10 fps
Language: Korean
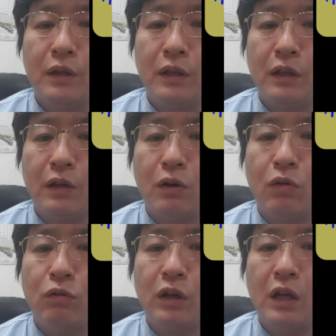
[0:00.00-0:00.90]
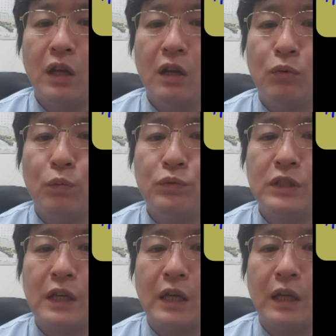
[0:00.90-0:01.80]
이게 거골의
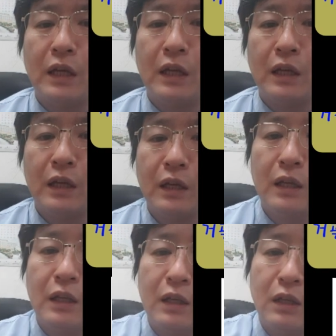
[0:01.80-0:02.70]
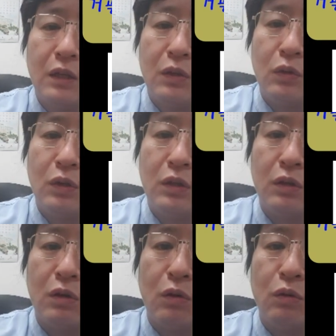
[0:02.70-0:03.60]
몸체.
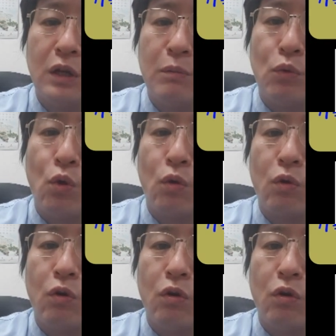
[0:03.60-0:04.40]
위는 거골의 목.